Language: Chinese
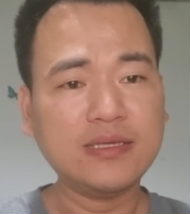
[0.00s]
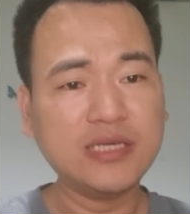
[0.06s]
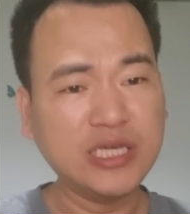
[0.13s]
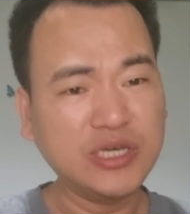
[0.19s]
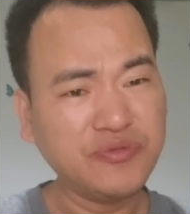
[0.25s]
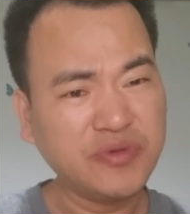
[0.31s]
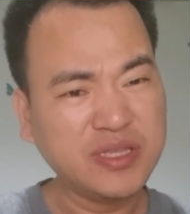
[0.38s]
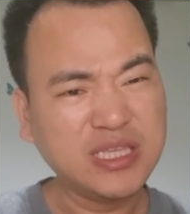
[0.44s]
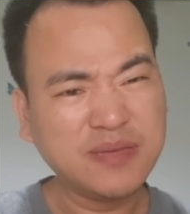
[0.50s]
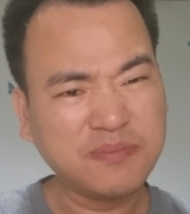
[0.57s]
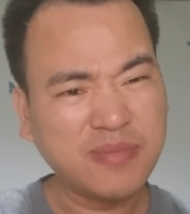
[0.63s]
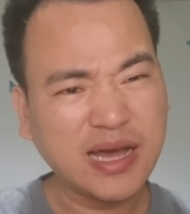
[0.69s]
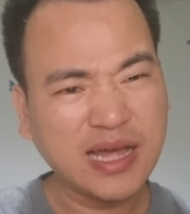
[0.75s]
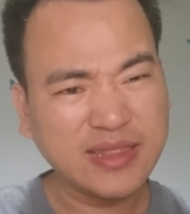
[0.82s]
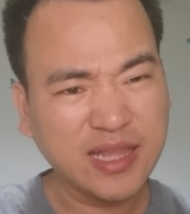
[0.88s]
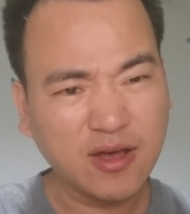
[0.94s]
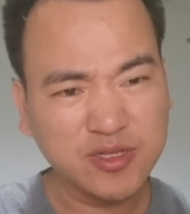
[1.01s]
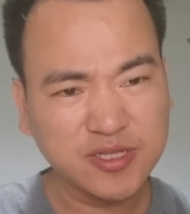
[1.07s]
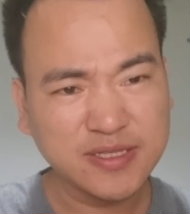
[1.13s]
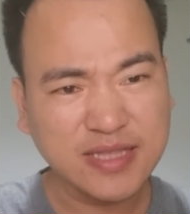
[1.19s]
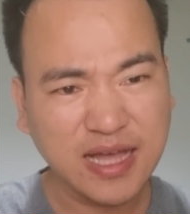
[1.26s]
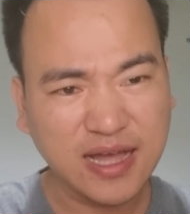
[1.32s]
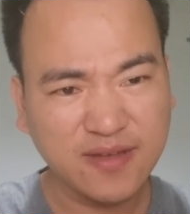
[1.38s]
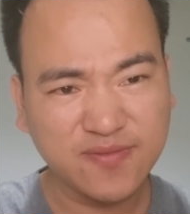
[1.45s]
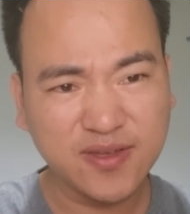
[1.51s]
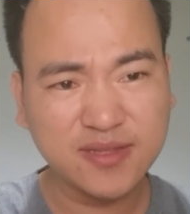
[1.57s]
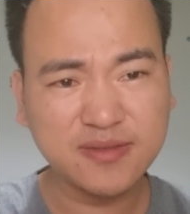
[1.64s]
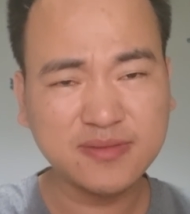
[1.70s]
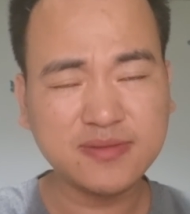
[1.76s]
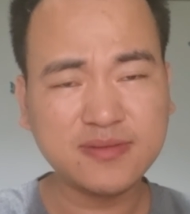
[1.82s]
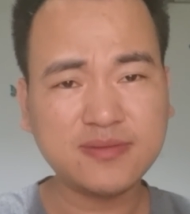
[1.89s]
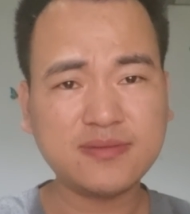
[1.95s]
因为你满脑子大
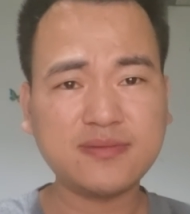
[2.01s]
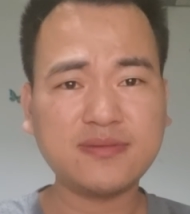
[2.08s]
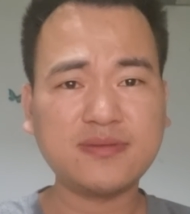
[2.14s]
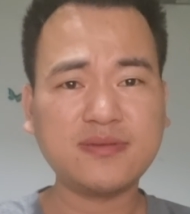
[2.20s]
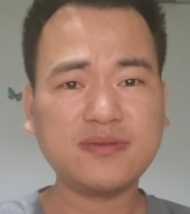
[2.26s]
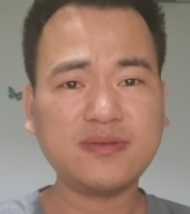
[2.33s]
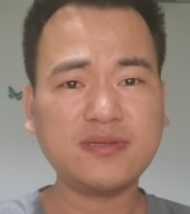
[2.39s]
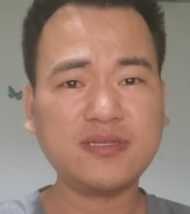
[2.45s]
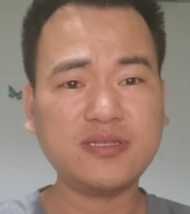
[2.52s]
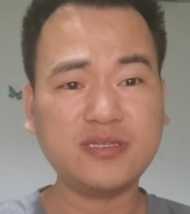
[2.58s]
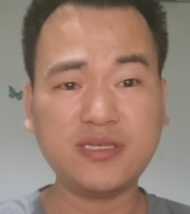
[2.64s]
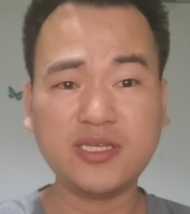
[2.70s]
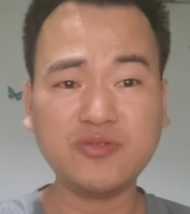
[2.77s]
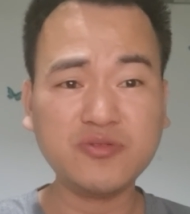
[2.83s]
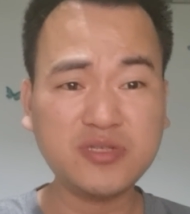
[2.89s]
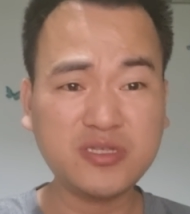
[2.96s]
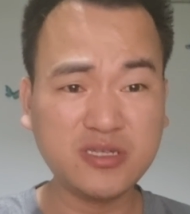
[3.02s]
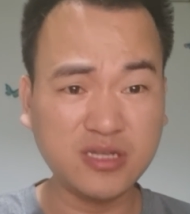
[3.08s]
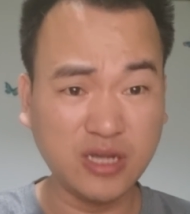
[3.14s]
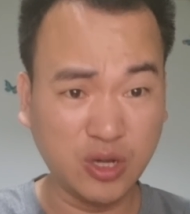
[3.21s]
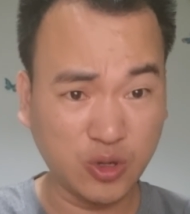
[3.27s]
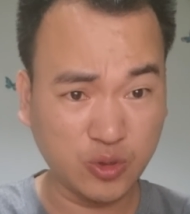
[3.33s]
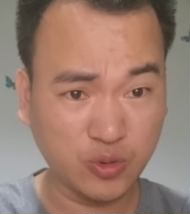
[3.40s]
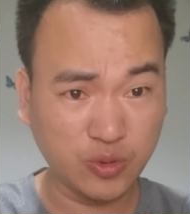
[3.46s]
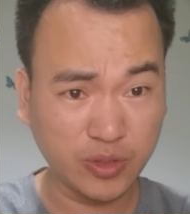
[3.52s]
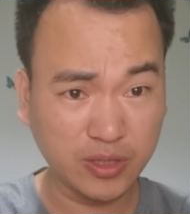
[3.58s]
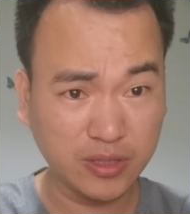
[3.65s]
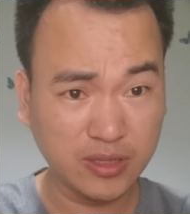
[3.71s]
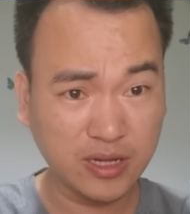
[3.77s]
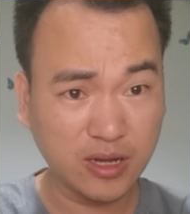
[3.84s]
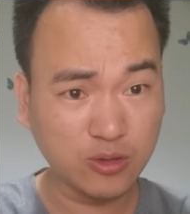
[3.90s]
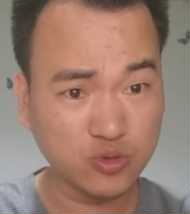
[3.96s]
粪，也就只能
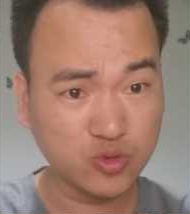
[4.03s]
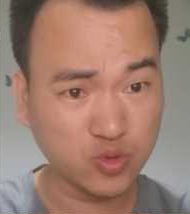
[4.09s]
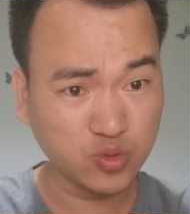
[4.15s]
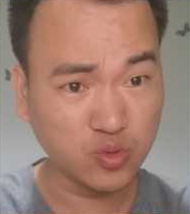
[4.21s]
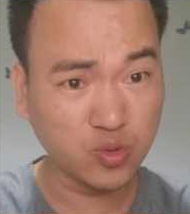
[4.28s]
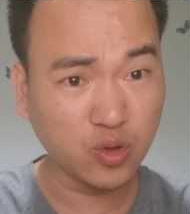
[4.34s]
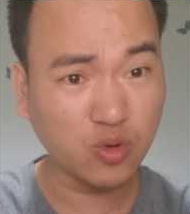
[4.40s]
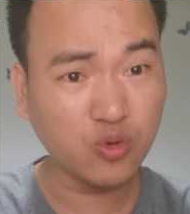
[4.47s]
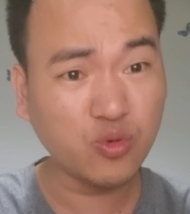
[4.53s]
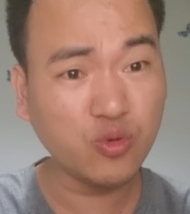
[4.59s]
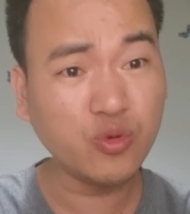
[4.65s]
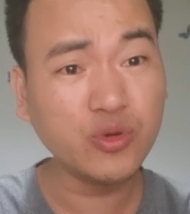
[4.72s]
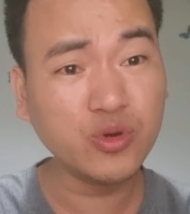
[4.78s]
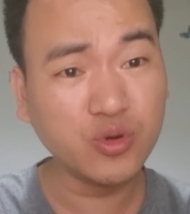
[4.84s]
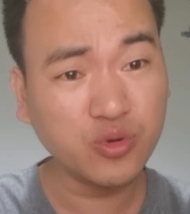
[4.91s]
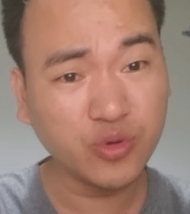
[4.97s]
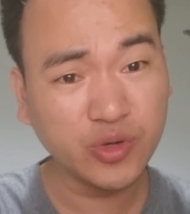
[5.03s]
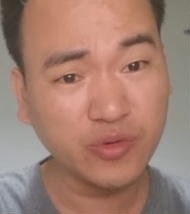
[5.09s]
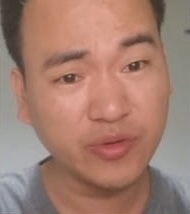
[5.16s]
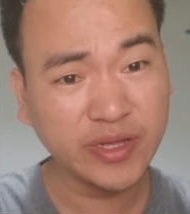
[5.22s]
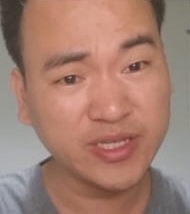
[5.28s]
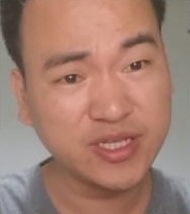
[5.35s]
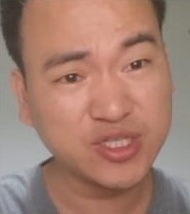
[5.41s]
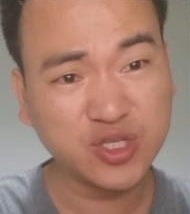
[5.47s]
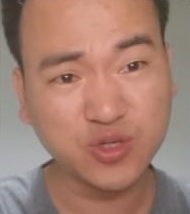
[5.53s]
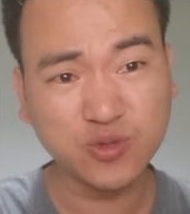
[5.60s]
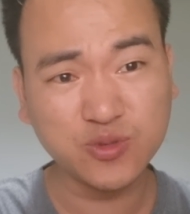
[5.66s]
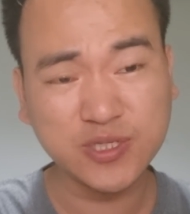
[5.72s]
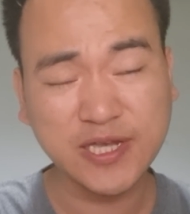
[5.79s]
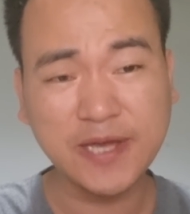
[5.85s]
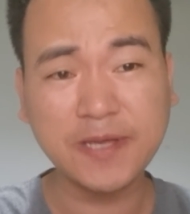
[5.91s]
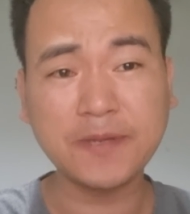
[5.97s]
回到中国忽悠忽悠那些
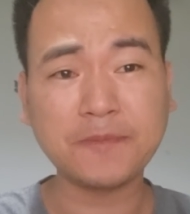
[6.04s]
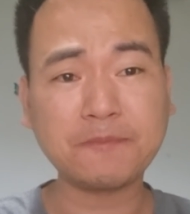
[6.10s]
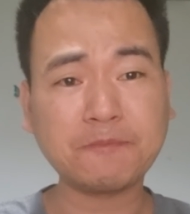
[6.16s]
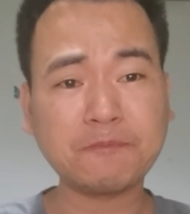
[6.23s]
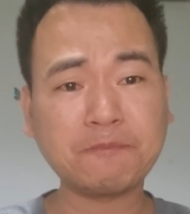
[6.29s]
韭菜，